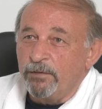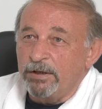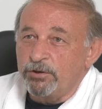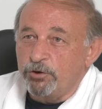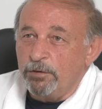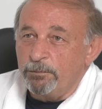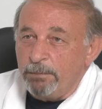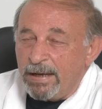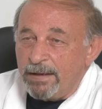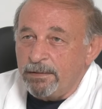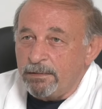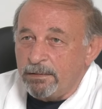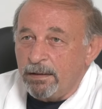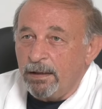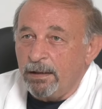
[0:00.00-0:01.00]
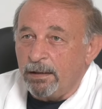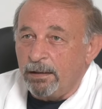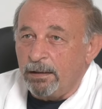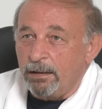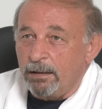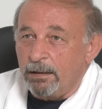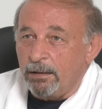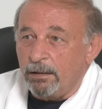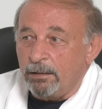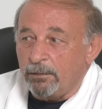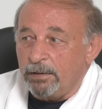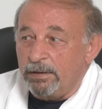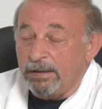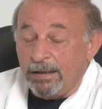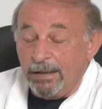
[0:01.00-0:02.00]
facilmente eh,
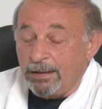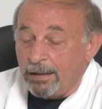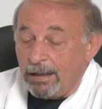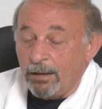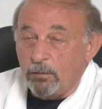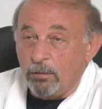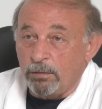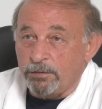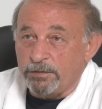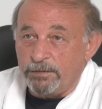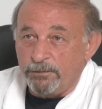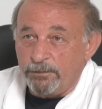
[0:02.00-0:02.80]
il, il calcolo si